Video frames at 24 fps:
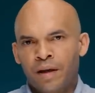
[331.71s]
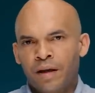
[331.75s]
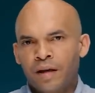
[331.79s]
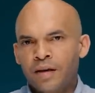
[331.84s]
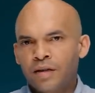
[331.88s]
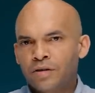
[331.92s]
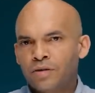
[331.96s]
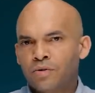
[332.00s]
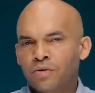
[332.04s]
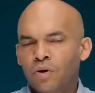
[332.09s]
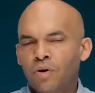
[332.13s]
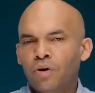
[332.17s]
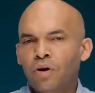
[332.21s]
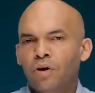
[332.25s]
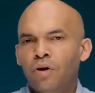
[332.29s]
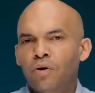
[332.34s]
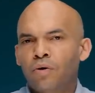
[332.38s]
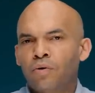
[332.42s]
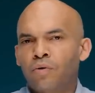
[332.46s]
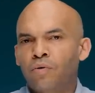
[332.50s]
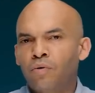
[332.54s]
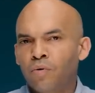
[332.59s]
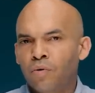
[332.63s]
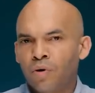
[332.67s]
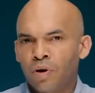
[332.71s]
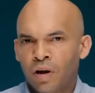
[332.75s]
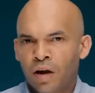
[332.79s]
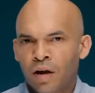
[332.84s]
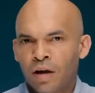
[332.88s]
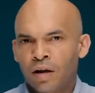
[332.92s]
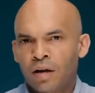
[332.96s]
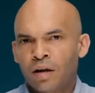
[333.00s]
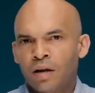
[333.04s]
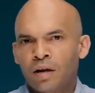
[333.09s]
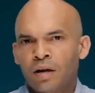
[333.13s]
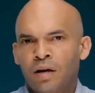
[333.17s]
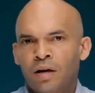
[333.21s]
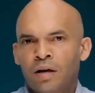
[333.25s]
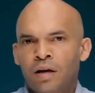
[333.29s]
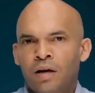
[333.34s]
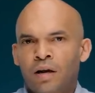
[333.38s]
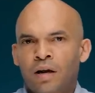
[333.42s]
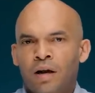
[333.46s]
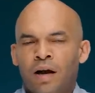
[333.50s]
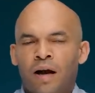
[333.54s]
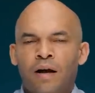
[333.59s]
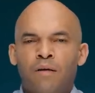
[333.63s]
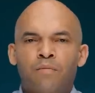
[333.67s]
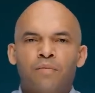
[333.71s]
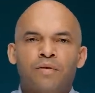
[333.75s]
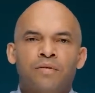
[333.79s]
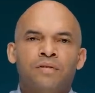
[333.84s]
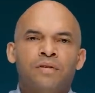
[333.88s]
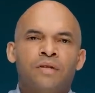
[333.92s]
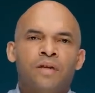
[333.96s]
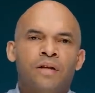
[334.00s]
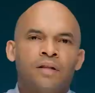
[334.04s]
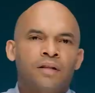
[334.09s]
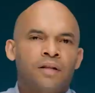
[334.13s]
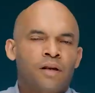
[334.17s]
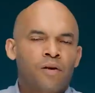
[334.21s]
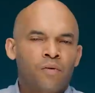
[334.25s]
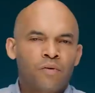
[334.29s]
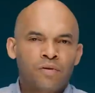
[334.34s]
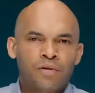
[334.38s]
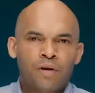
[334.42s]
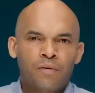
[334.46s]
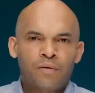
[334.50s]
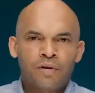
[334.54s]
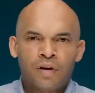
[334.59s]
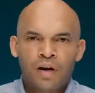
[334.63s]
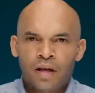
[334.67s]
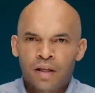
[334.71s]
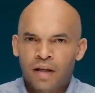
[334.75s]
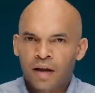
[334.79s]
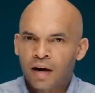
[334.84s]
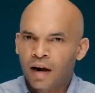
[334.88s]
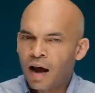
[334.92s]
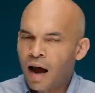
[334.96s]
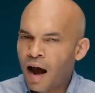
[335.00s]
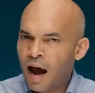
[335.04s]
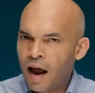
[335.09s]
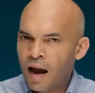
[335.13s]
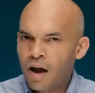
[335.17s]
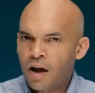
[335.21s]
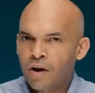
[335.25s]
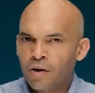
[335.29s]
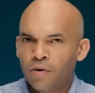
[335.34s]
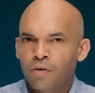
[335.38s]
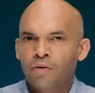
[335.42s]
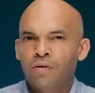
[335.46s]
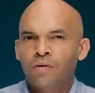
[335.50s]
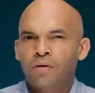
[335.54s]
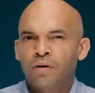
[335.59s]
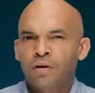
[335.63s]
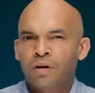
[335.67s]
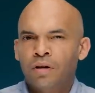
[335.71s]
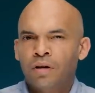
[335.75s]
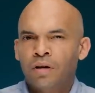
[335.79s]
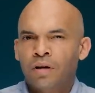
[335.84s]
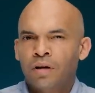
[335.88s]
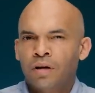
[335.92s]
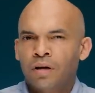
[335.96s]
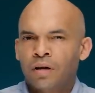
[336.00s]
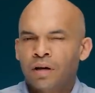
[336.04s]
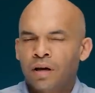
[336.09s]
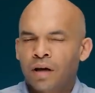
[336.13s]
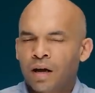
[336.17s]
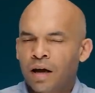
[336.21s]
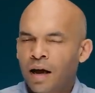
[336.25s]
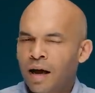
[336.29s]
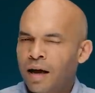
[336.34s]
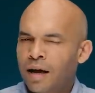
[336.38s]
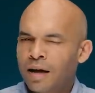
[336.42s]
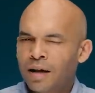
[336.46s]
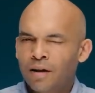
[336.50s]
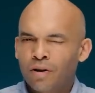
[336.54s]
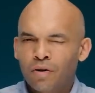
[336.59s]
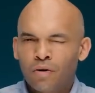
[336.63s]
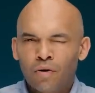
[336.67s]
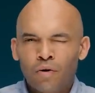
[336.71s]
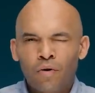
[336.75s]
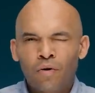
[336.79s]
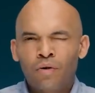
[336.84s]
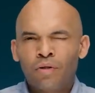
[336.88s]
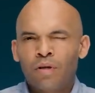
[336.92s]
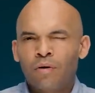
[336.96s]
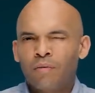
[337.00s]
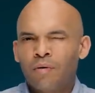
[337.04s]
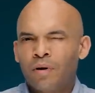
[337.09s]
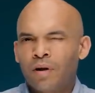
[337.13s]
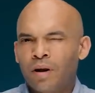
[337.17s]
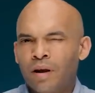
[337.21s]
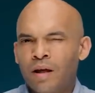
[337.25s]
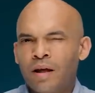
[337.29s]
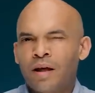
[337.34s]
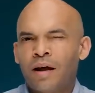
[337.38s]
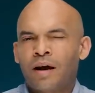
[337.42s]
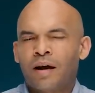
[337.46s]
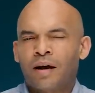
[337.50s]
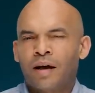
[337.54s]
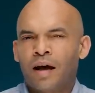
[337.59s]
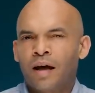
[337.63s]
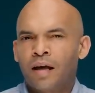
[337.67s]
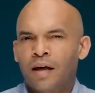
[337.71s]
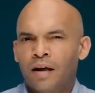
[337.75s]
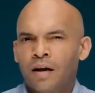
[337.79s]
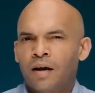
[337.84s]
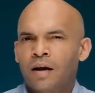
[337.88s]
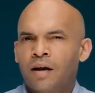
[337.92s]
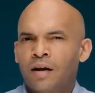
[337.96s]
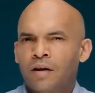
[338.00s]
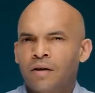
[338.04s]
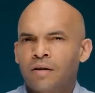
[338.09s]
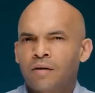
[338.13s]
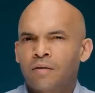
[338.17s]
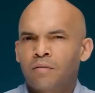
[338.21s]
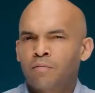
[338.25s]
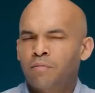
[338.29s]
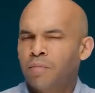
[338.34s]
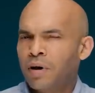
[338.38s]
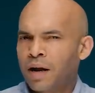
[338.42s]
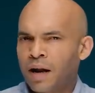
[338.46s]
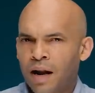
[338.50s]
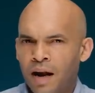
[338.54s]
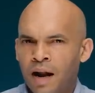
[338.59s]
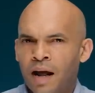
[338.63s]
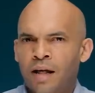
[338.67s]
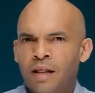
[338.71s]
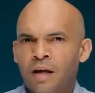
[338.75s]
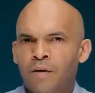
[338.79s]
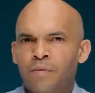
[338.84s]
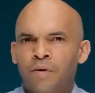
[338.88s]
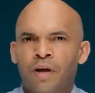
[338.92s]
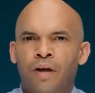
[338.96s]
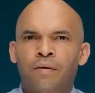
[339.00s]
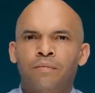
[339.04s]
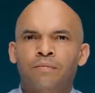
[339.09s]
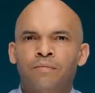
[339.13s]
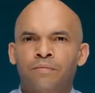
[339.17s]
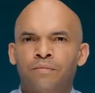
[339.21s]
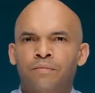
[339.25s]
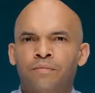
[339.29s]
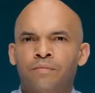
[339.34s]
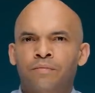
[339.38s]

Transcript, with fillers: y solo le ocurre al presidente Luis Abinader algo que a él no debería caerle para nada bien.